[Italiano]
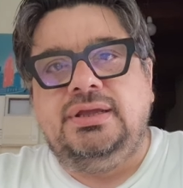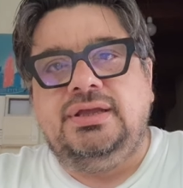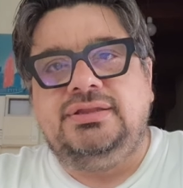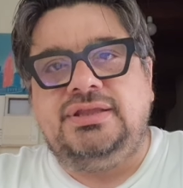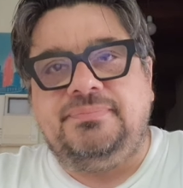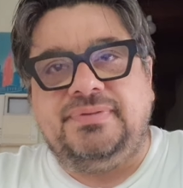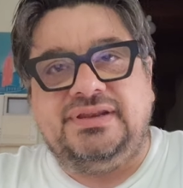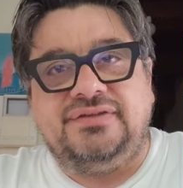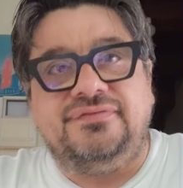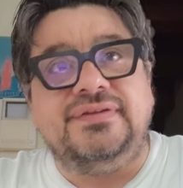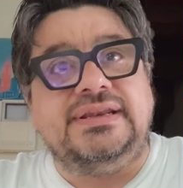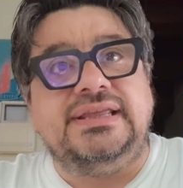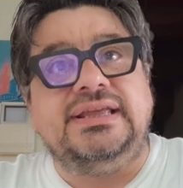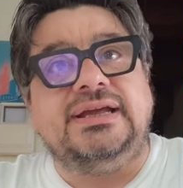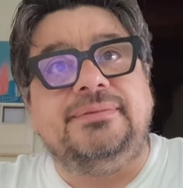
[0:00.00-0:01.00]
di
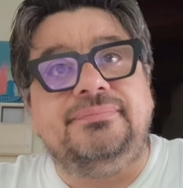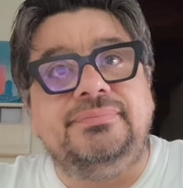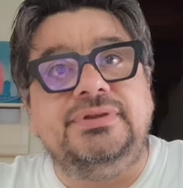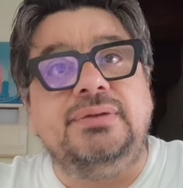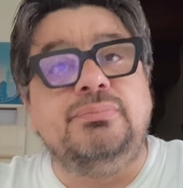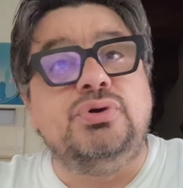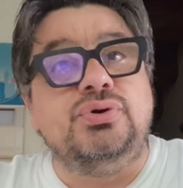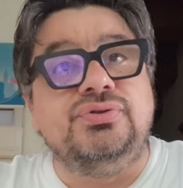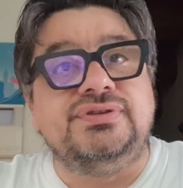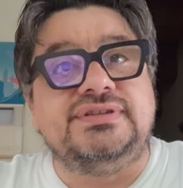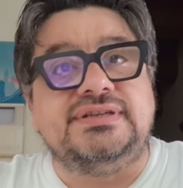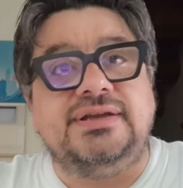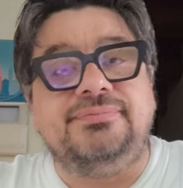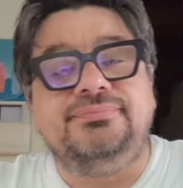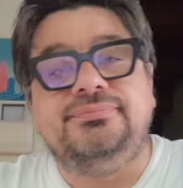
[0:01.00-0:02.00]
periferia, il
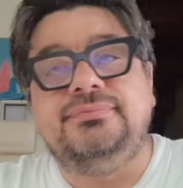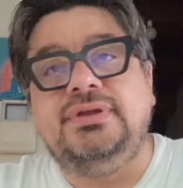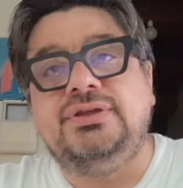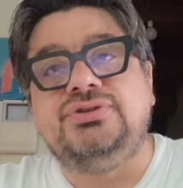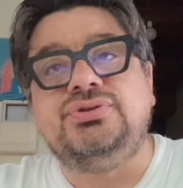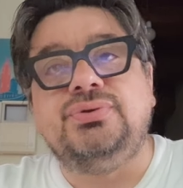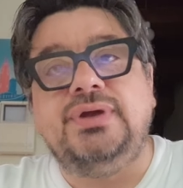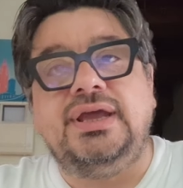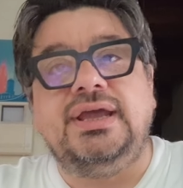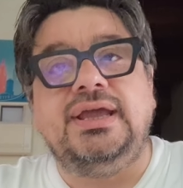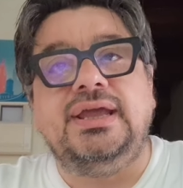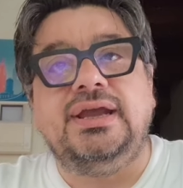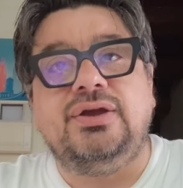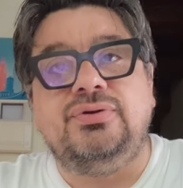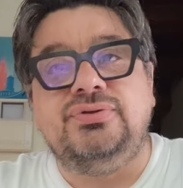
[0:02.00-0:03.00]
Monza, e
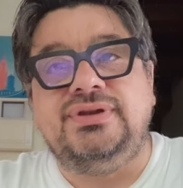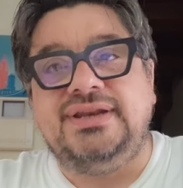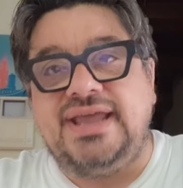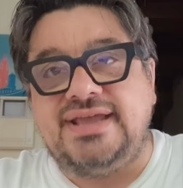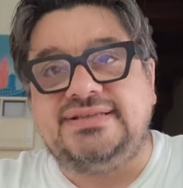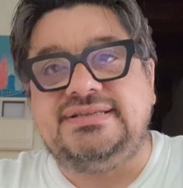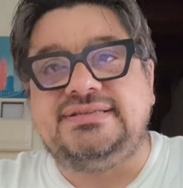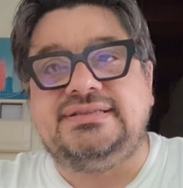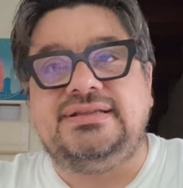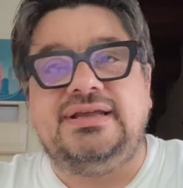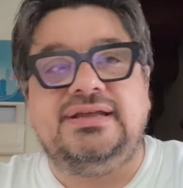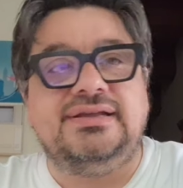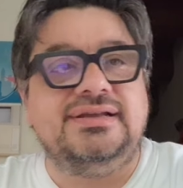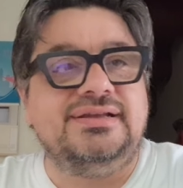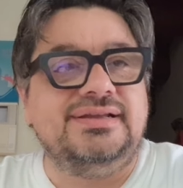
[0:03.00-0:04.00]
cioè con
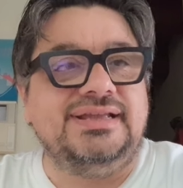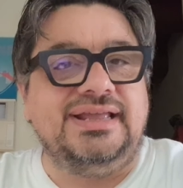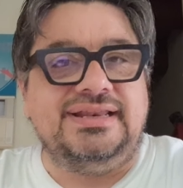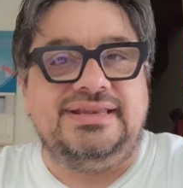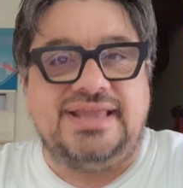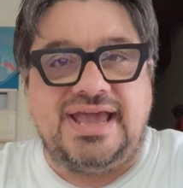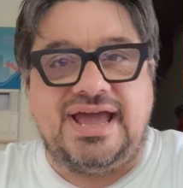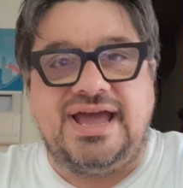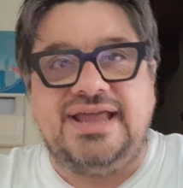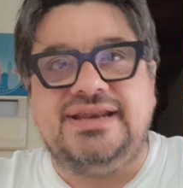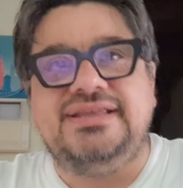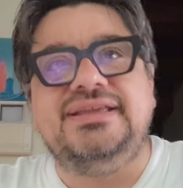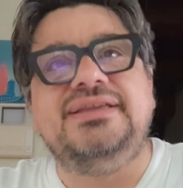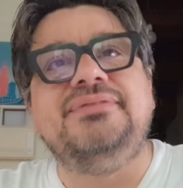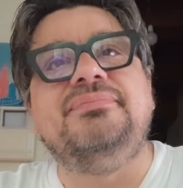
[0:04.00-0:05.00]
Nesta,
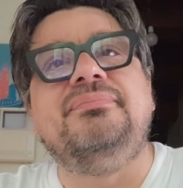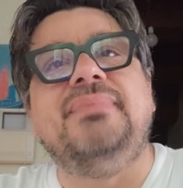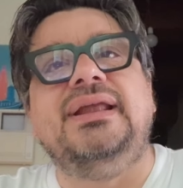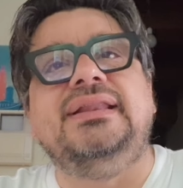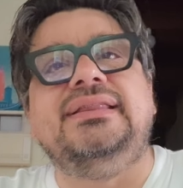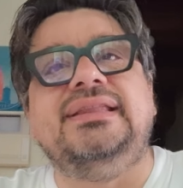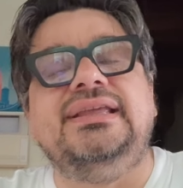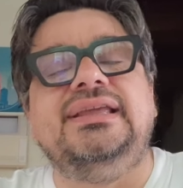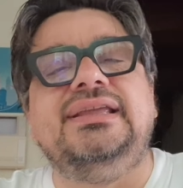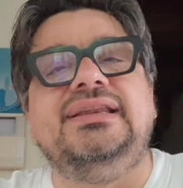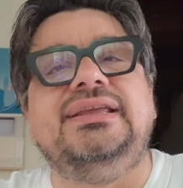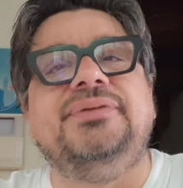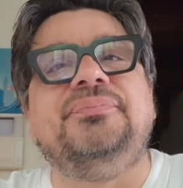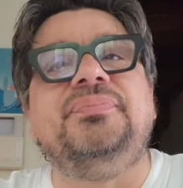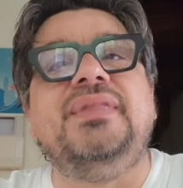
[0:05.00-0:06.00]
Gagliani,
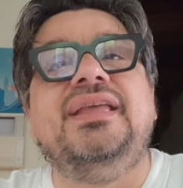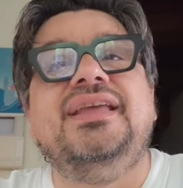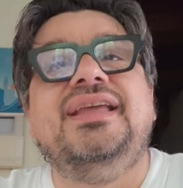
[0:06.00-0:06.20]
Maldini,